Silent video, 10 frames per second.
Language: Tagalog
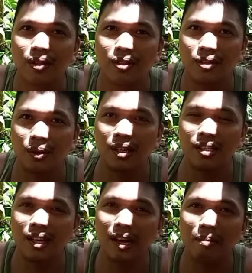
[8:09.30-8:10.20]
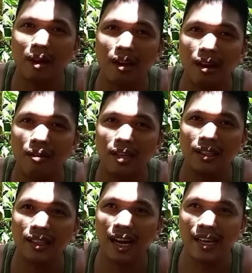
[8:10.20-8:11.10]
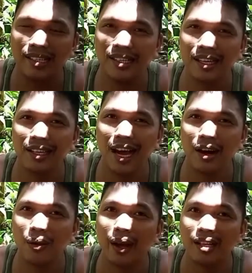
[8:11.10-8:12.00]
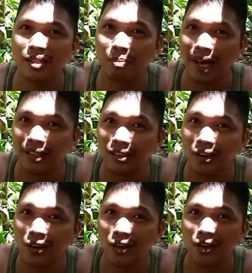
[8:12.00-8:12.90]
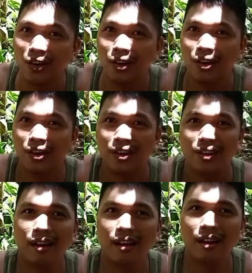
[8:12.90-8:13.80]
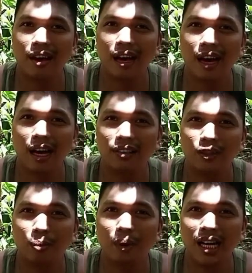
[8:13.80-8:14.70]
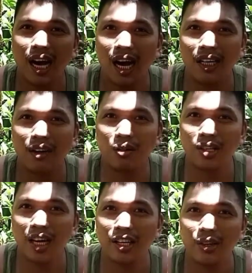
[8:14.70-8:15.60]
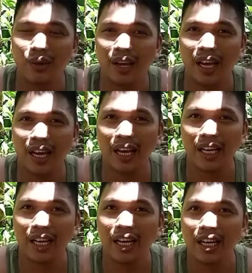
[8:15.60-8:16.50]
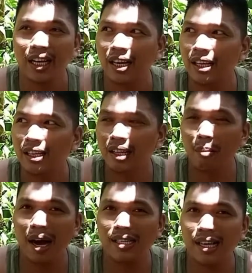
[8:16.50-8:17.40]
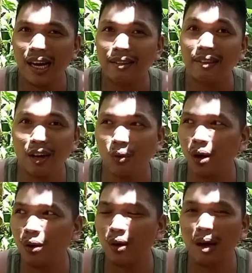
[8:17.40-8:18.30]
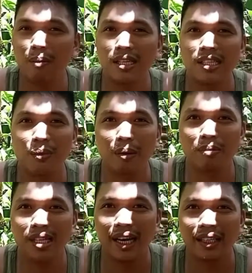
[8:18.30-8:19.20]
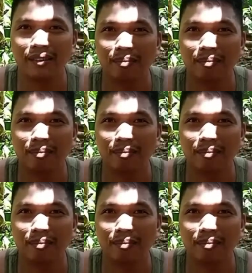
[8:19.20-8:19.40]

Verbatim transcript: So, disclaimer lang ulit guys, hindi ako eksperto. At yung binahagi ko sa inyo eh nabasa at nakuha ko lamang sa website.